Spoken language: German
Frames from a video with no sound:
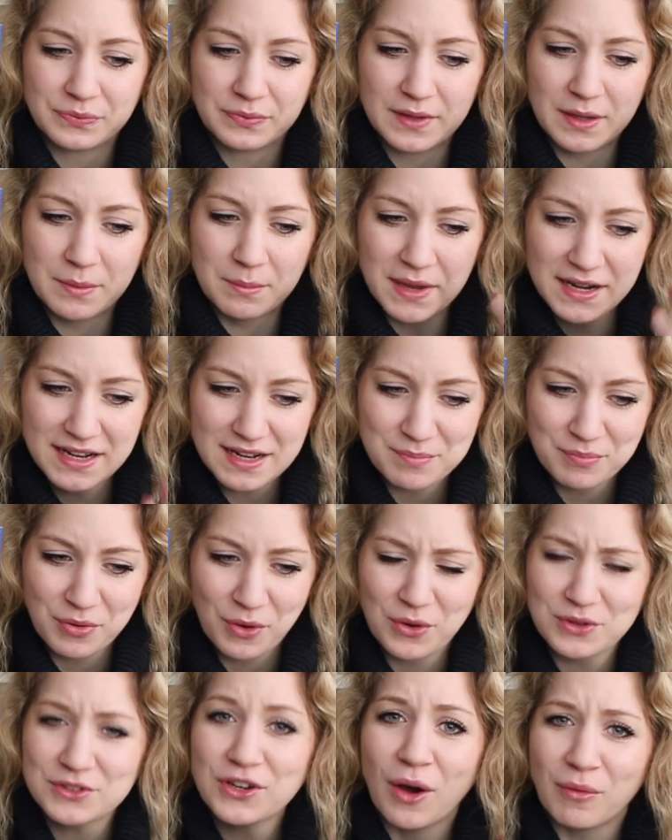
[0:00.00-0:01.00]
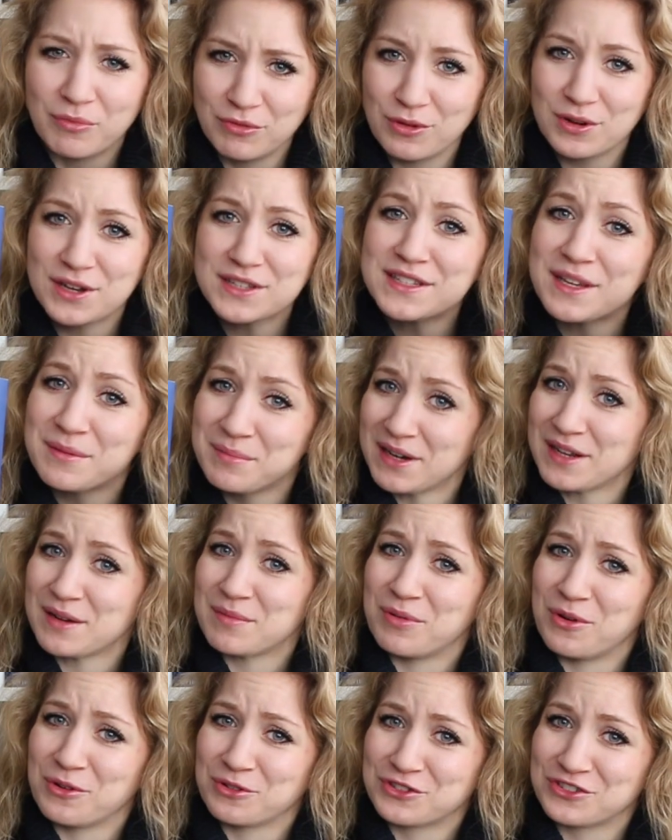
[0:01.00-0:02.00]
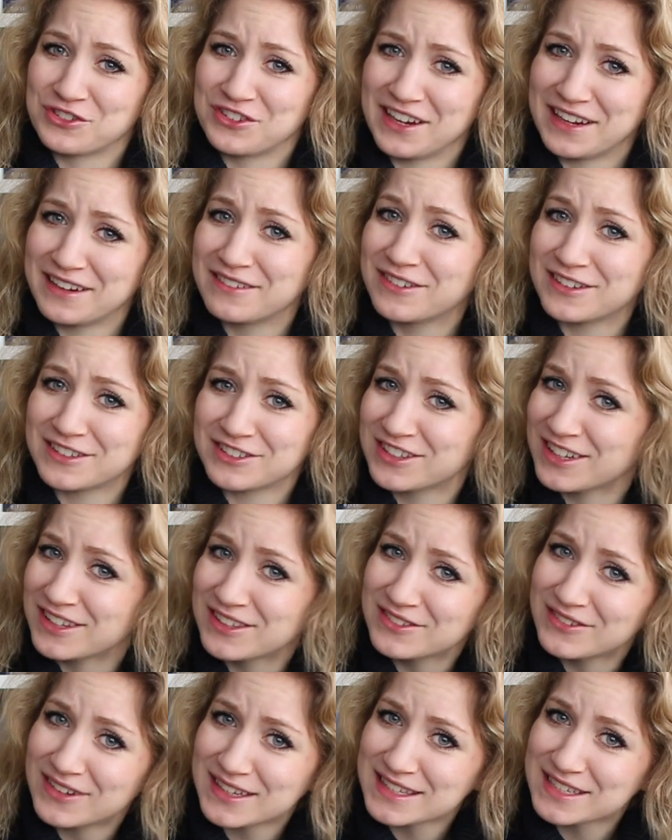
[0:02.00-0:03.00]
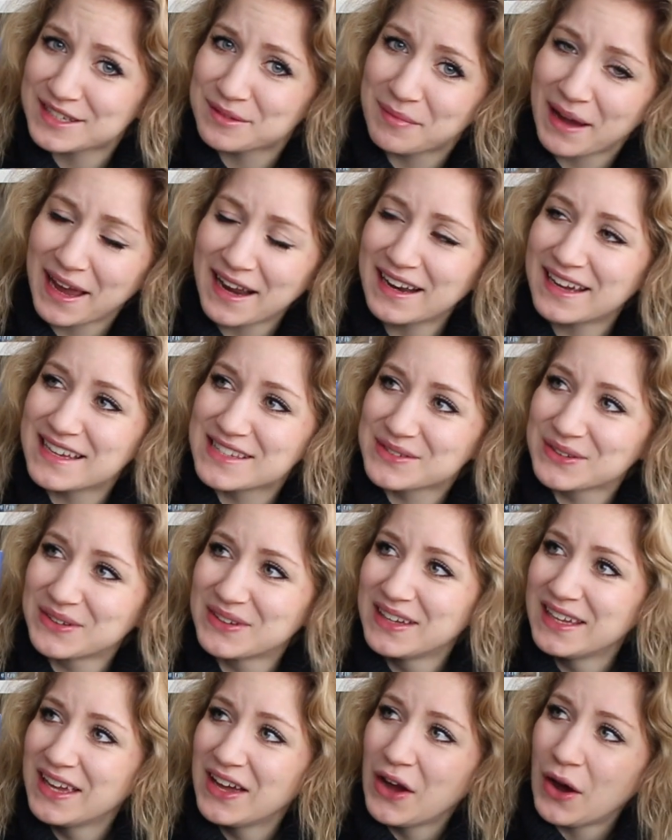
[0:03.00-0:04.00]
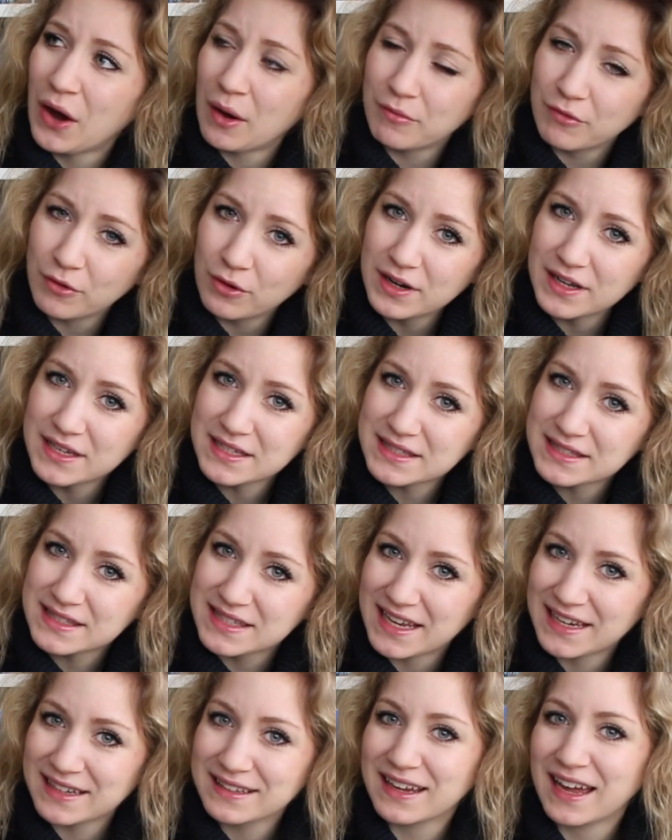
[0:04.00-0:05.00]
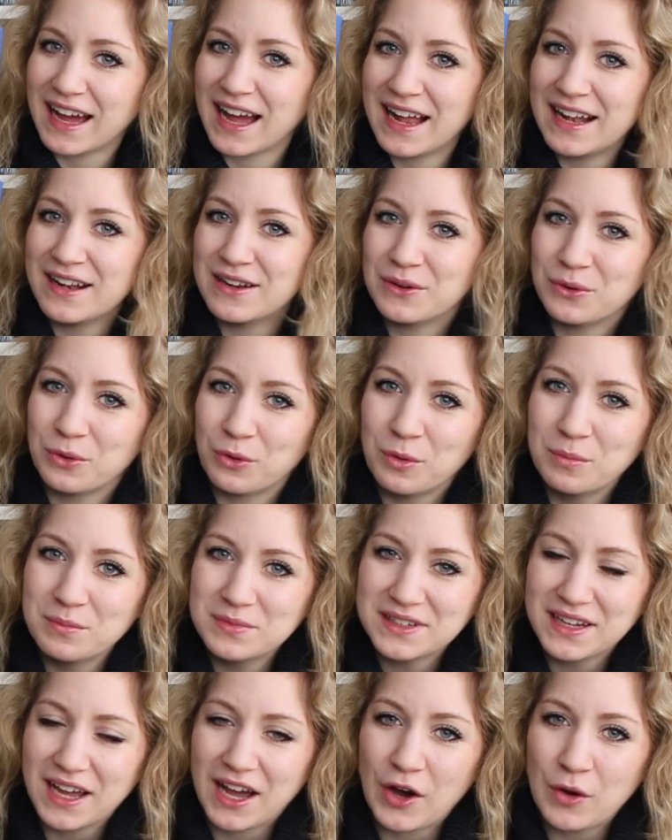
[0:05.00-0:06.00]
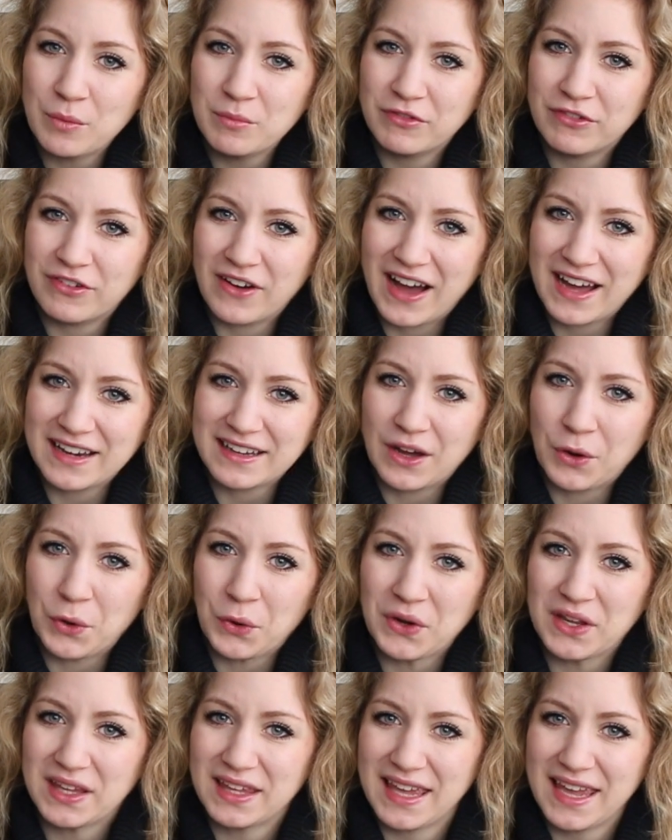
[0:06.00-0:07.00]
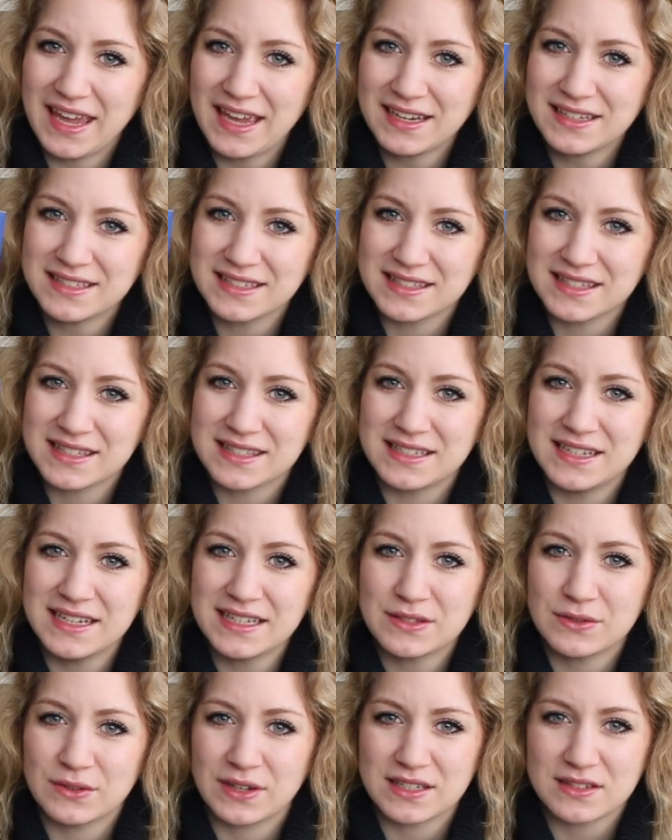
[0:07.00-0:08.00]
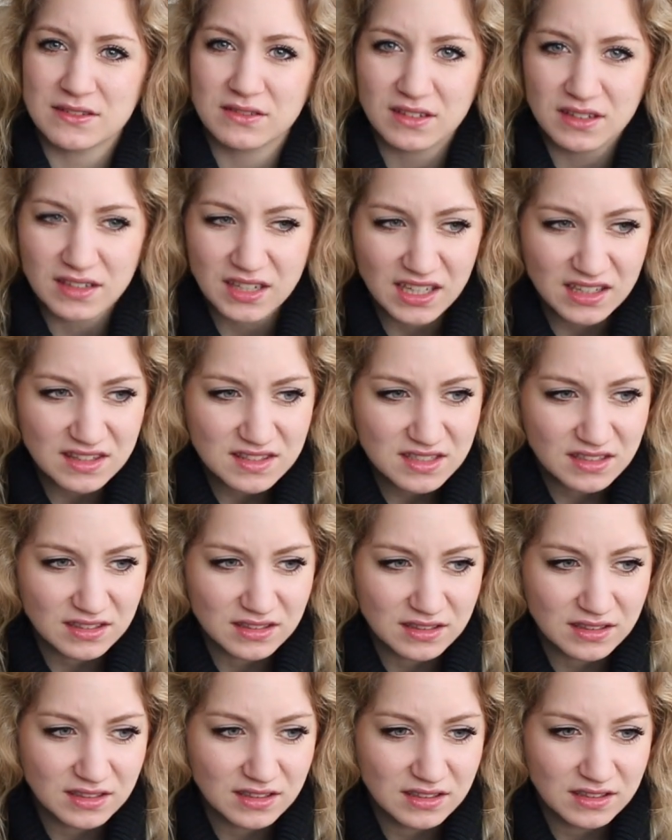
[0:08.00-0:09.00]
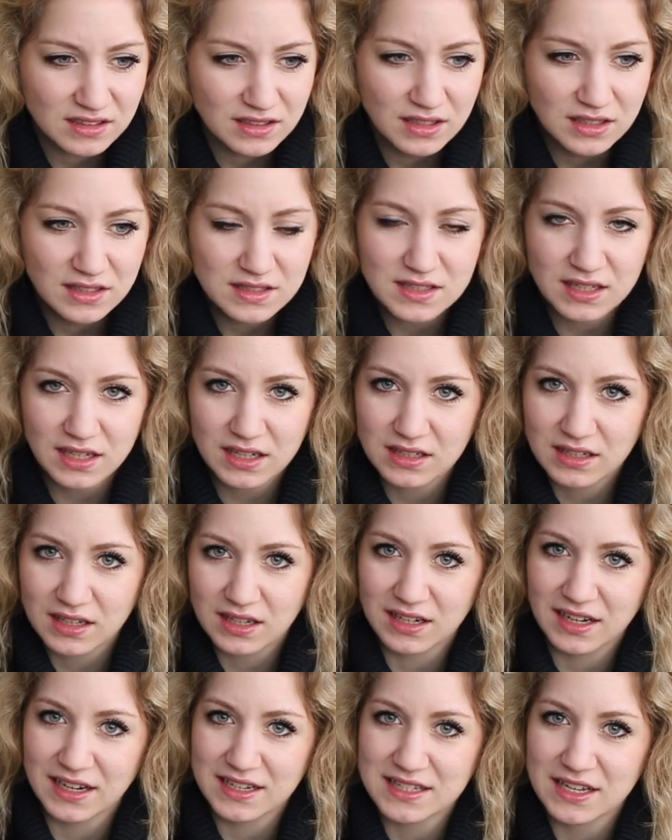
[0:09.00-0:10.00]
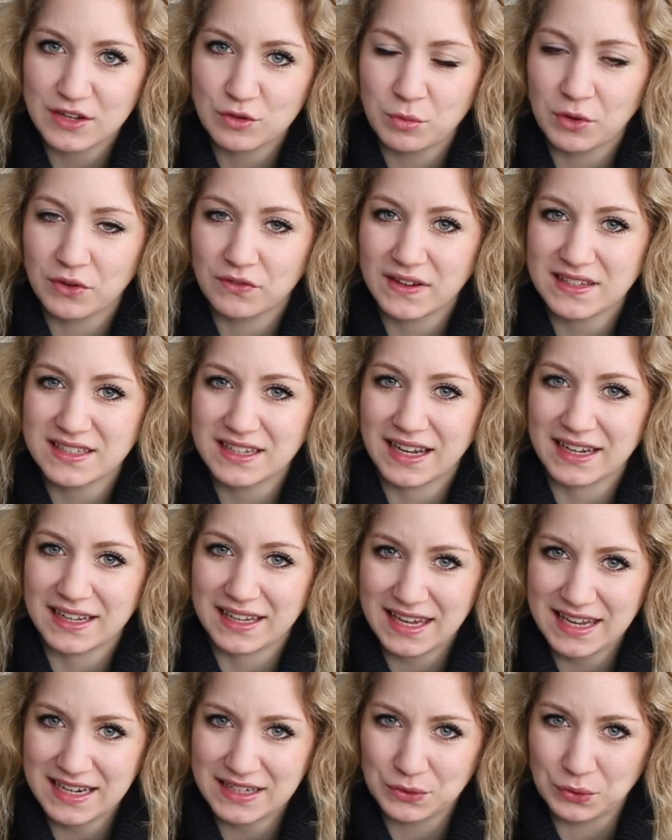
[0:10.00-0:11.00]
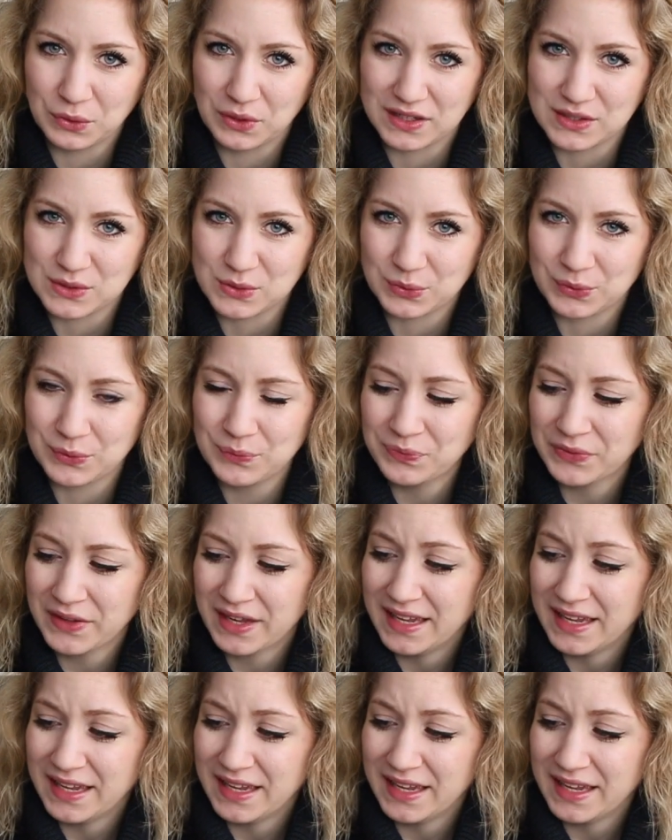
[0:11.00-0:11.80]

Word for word: im Mittelpunkt, obwohl es im Mittelpunkt steht. Verstehst du, was ich meine? Also, obwohl es zentral um die Raumfahrt auch geht, ist es nicht so, dass du dir denkst, äh, jetzt reden die hier die ganze Zeit über irgendwelche Raketen oder so.